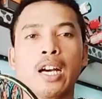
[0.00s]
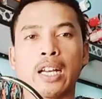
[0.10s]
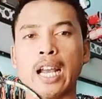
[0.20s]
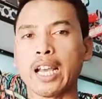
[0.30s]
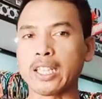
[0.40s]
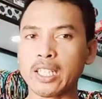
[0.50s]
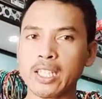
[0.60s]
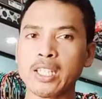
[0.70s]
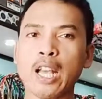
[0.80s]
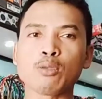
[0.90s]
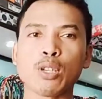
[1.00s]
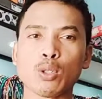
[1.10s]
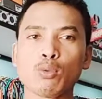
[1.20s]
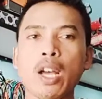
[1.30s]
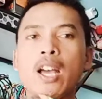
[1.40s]
raket ini yang
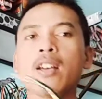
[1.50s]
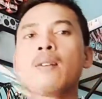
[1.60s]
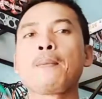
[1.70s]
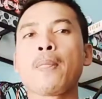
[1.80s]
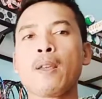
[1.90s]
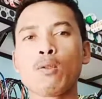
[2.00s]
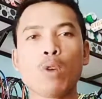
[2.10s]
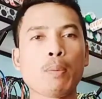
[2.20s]
sudah-sudah gua